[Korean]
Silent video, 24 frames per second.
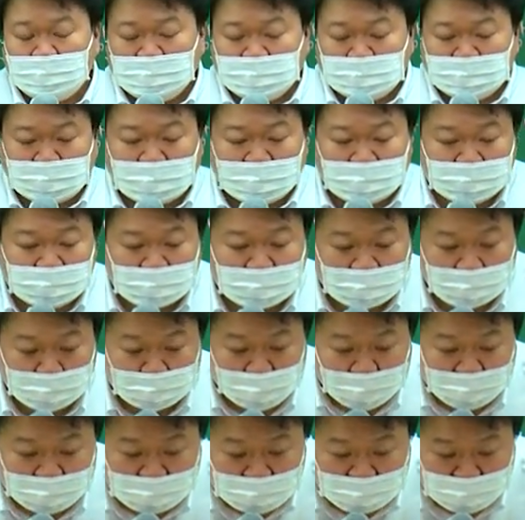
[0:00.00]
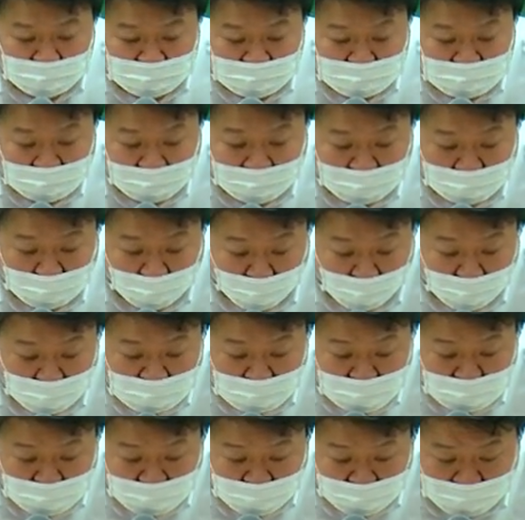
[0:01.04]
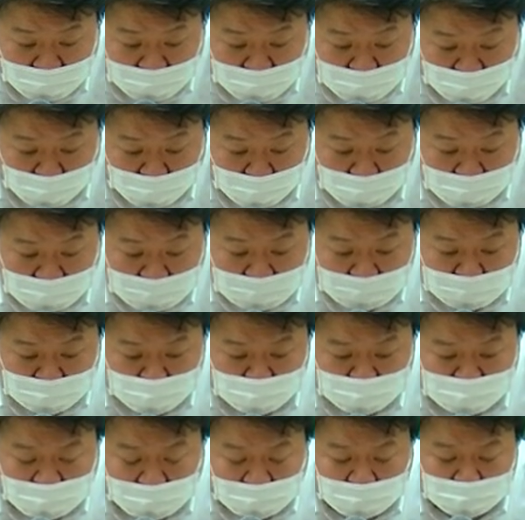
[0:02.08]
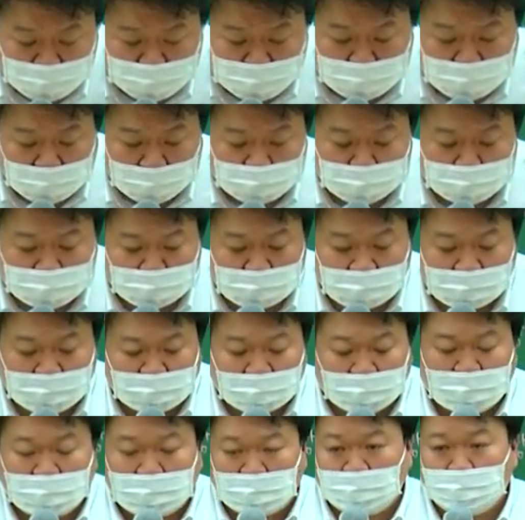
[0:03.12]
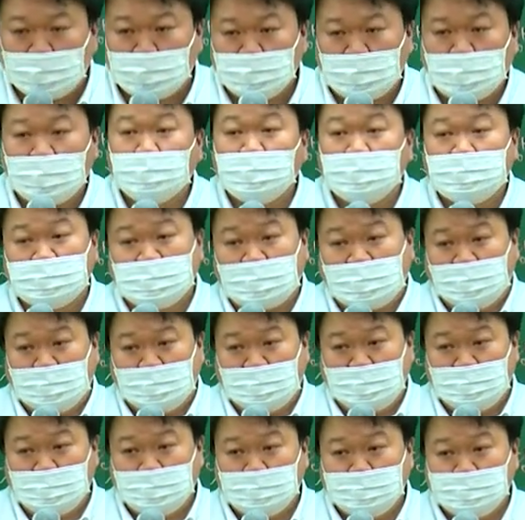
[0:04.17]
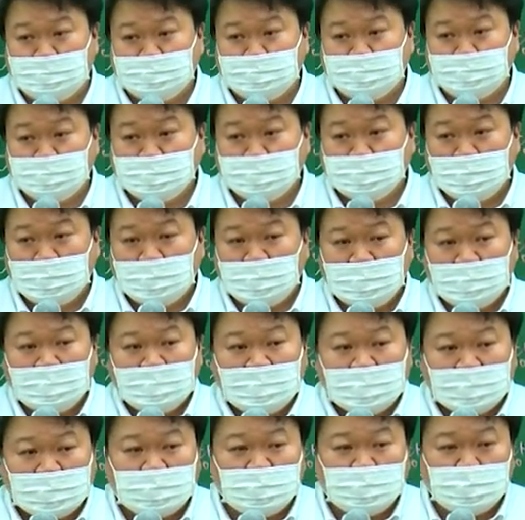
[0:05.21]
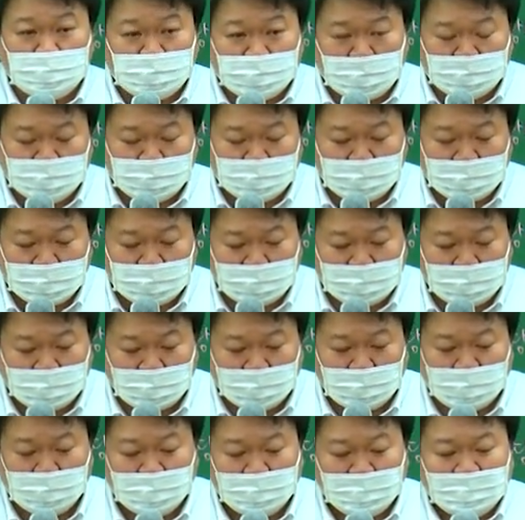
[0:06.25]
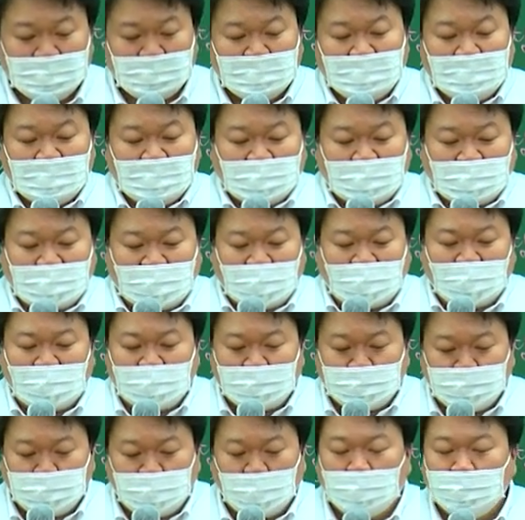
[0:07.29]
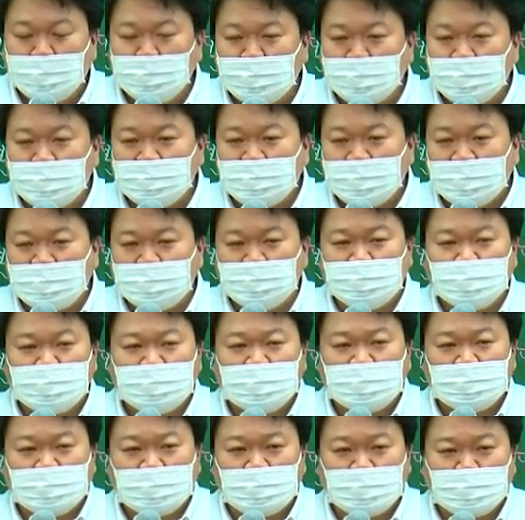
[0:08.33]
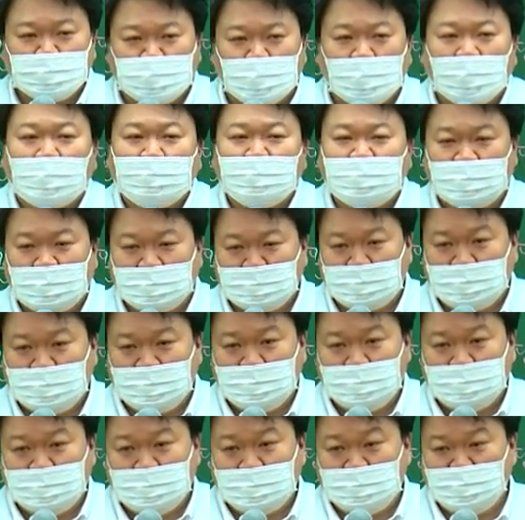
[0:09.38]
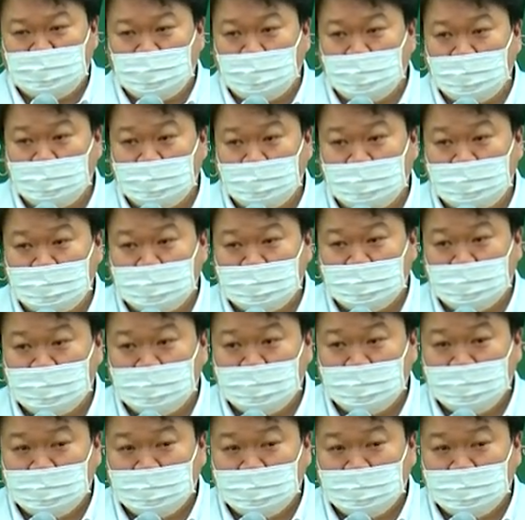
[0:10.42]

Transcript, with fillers: 사실 밝히고 있지 않아요. 어디를 봐도 누가 우선순위다라고 되어 있지 않아요. 그 우선순위는요. 각 법률들이 유기적으로 조합이 돼서 있는 거예요. 조합이 돼서.